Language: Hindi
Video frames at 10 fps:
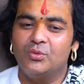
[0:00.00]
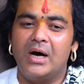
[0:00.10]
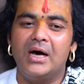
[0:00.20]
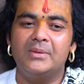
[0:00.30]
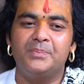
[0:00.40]
तो
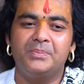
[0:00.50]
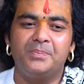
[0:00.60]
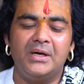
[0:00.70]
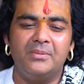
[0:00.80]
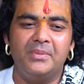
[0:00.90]
वहाँ
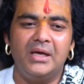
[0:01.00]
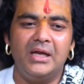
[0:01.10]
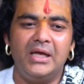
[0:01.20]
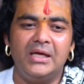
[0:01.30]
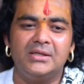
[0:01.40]
पर
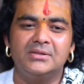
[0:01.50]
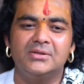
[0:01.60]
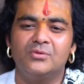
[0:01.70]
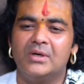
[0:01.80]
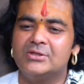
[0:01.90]
मैंने
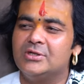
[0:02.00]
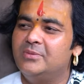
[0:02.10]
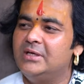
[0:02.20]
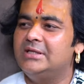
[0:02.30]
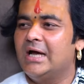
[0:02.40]
वस्त्र
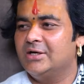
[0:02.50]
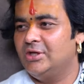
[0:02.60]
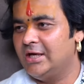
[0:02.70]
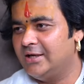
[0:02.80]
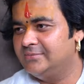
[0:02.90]
भी त्याग दिया